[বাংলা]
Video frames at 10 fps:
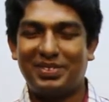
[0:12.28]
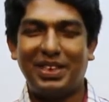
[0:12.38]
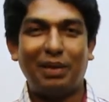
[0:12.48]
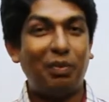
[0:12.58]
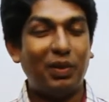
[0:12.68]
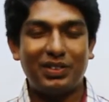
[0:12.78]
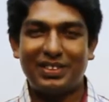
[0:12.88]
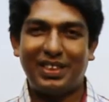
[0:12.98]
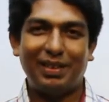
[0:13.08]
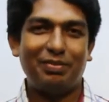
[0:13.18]
যেটা
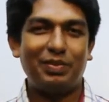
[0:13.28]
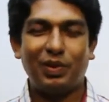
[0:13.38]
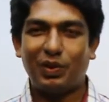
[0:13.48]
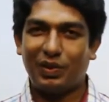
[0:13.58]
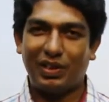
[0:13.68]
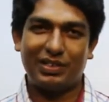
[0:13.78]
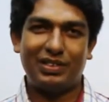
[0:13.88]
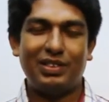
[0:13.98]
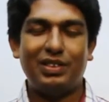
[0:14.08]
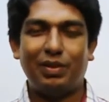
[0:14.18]
পড়াচ্ছিলাম গত
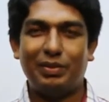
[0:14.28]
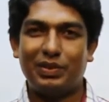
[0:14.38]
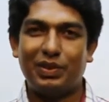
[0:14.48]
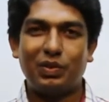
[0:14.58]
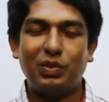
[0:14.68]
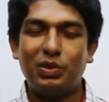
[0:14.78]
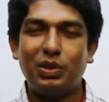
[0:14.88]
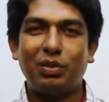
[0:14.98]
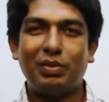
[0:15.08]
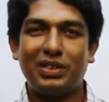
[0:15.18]
ক্লাসে রবিনসন ক্রুশো
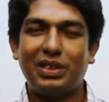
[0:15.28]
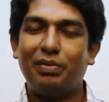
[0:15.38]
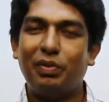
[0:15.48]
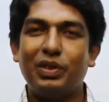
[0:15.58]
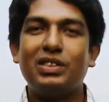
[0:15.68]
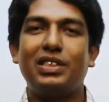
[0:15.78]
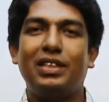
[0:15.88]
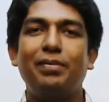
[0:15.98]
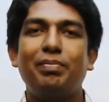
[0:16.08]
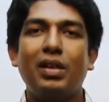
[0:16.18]
তোমরা সেটা
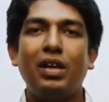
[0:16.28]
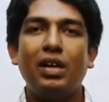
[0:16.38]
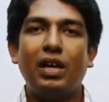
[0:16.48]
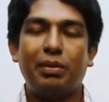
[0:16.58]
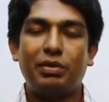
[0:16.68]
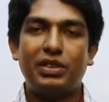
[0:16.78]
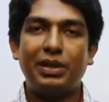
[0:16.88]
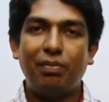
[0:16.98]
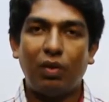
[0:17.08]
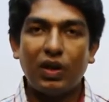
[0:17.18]
পড়েছিলে এবং সেই
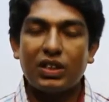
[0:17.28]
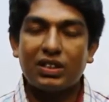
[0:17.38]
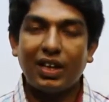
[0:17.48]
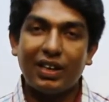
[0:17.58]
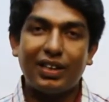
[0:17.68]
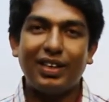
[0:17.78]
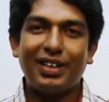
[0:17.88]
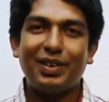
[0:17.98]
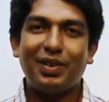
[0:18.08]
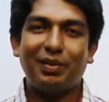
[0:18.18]
পড়ার তালে তালে
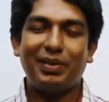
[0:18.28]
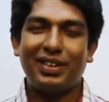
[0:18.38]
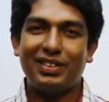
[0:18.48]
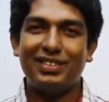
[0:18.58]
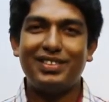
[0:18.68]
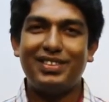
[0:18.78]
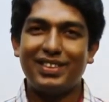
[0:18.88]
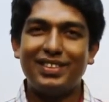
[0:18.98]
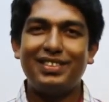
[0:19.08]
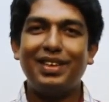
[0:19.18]
কিন্তু আমরা একটা জিনিস
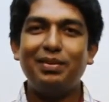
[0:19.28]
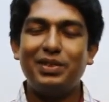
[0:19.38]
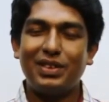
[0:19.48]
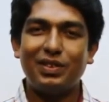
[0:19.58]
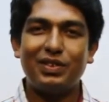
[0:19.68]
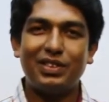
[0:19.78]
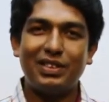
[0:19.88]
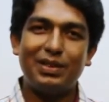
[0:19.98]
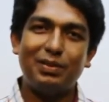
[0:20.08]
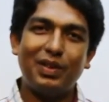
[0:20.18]
শিখেছিলাম সেটা হচ্ছে যে
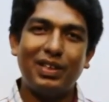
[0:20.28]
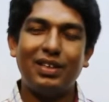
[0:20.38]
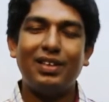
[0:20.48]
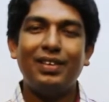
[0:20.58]
জীবনের